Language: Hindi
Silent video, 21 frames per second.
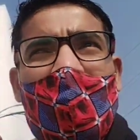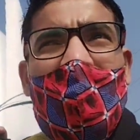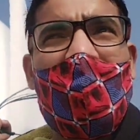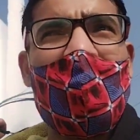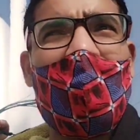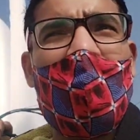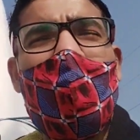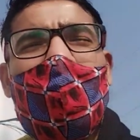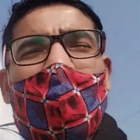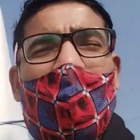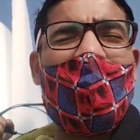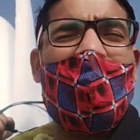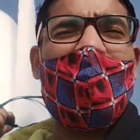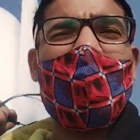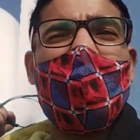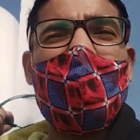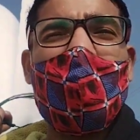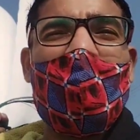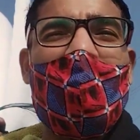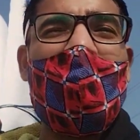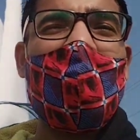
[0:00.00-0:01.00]
पड़ा
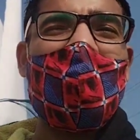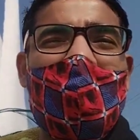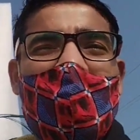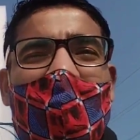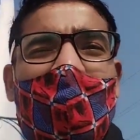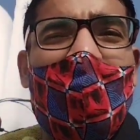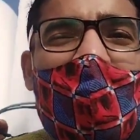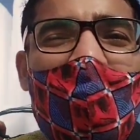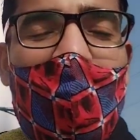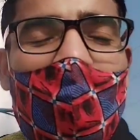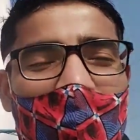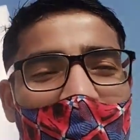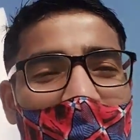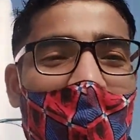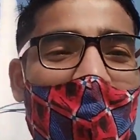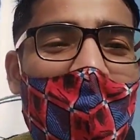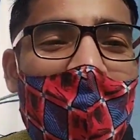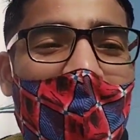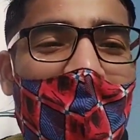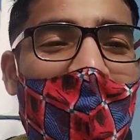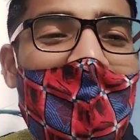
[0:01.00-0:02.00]
प्राइसिंग एंड ऑल
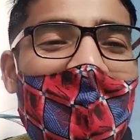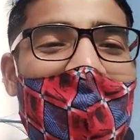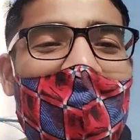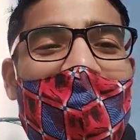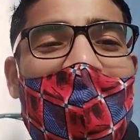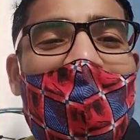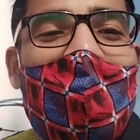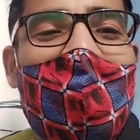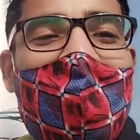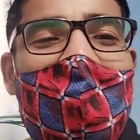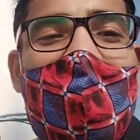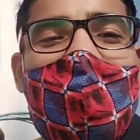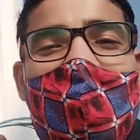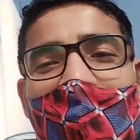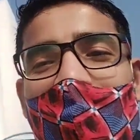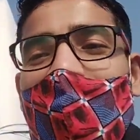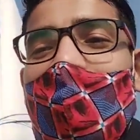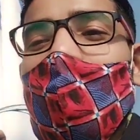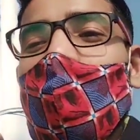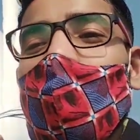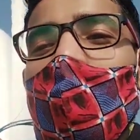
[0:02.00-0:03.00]
गाड़ी से जाते
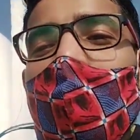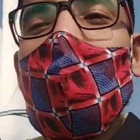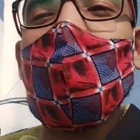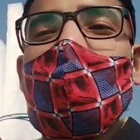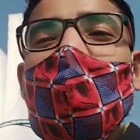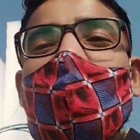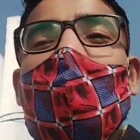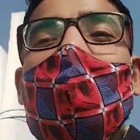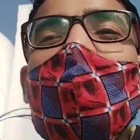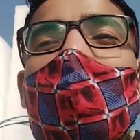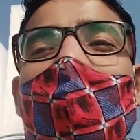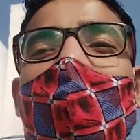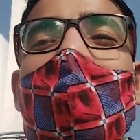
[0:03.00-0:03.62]
हुए कुछ लोग